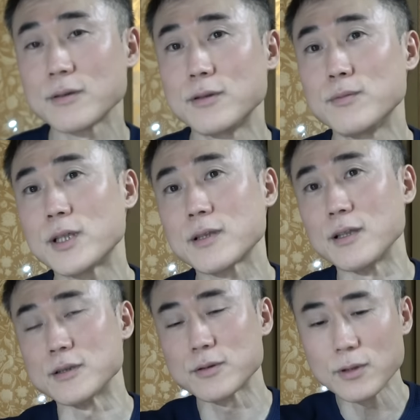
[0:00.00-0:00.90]
車っ
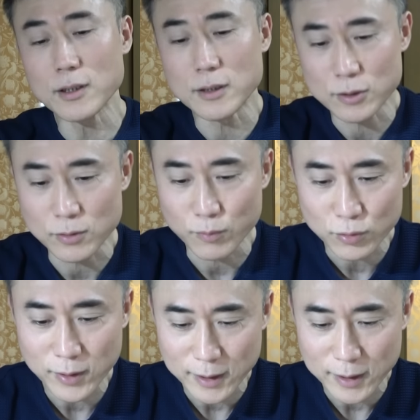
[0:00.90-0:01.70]
てね少ないんですよね僕